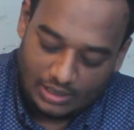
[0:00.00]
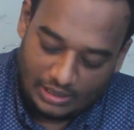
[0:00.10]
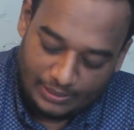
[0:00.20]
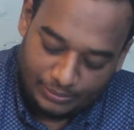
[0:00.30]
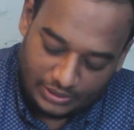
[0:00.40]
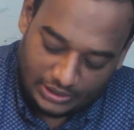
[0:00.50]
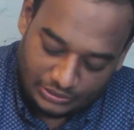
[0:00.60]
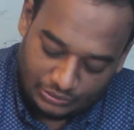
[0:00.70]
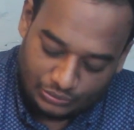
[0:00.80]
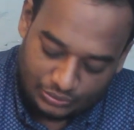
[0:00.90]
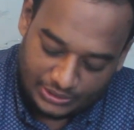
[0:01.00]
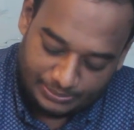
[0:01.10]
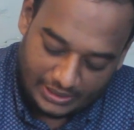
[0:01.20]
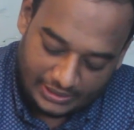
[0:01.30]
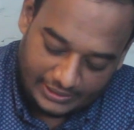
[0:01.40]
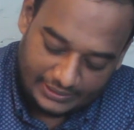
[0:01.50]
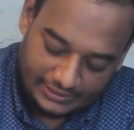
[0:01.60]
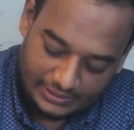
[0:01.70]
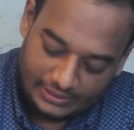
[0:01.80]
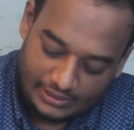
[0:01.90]
লেবুটা একটু চিপকে নিই
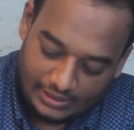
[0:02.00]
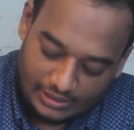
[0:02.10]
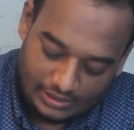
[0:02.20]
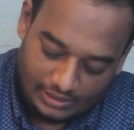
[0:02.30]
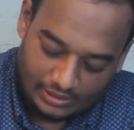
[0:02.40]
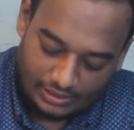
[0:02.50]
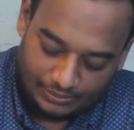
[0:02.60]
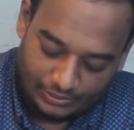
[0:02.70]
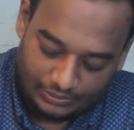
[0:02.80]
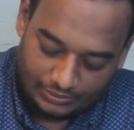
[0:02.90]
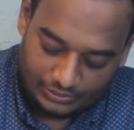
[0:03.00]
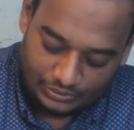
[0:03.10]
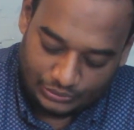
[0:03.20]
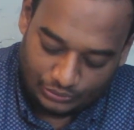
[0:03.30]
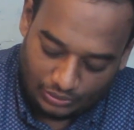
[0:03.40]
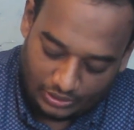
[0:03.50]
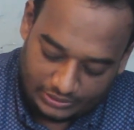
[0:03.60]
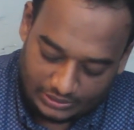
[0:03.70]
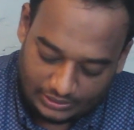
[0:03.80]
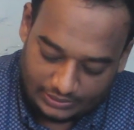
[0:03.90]
এবং শুরু করা
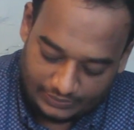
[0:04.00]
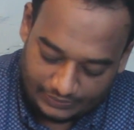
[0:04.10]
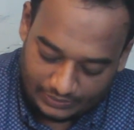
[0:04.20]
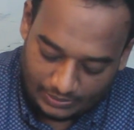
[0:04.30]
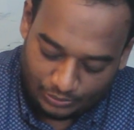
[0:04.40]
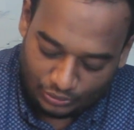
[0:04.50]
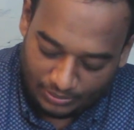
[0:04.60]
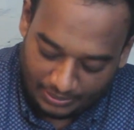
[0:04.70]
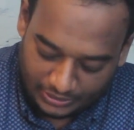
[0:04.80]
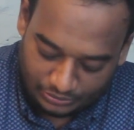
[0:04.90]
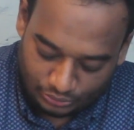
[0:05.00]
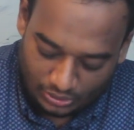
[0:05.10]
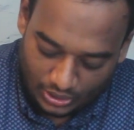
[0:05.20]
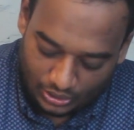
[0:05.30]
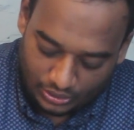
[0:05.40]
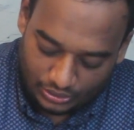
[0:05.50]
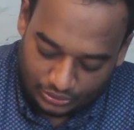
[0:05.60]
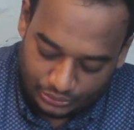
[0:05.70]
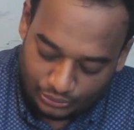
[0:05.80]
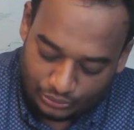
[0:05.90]
যাক প্রথমে আমি একটু
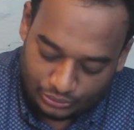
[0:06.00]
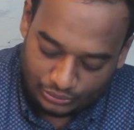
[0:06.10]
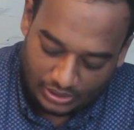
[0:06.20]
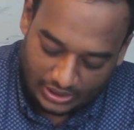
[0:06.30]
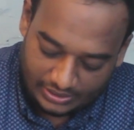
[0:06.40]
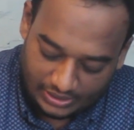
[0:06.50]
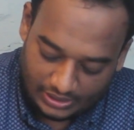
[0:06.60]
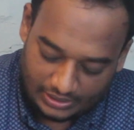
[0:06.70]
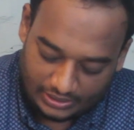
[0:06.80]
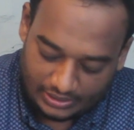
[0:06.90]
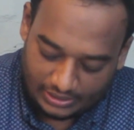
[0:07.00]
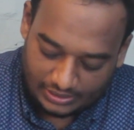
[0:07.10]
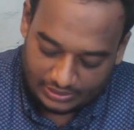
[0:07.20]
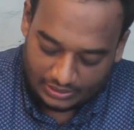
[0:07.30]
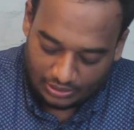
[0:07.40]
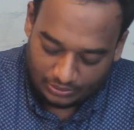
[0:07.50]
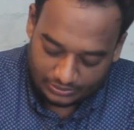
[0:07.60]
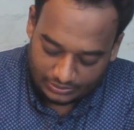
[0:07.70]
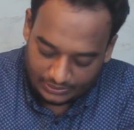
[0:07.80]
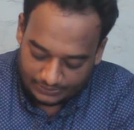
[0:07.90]
শুধু শুধু রাইসটা খেয়ে দেখি রাইসের কী
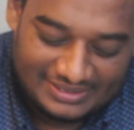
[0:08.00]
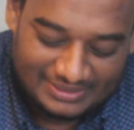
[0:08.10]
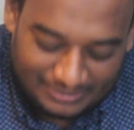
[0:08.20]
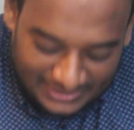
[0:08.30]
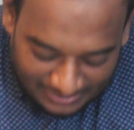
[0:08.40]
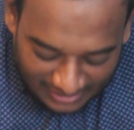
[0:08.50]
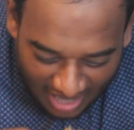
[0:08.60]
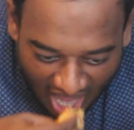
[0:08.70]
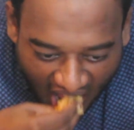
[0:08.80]
অবস্থা বিসমাল্লা